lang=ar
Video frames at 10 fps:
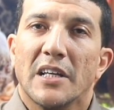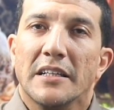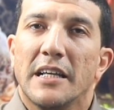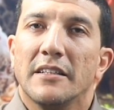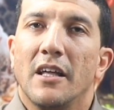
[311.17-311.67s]
ده,
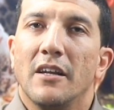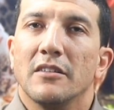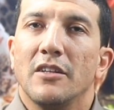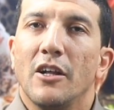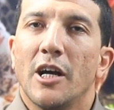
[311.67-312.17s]

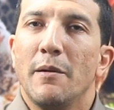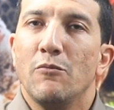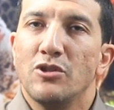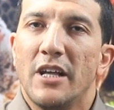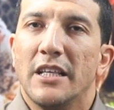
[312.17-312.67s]
ده الرقم
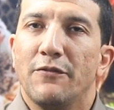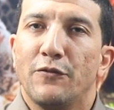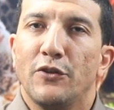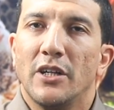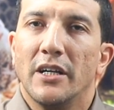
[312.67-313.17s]
المستهدف في
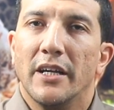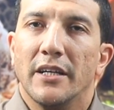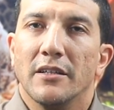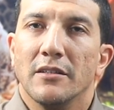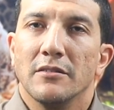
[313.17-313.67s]
الفتره الجايه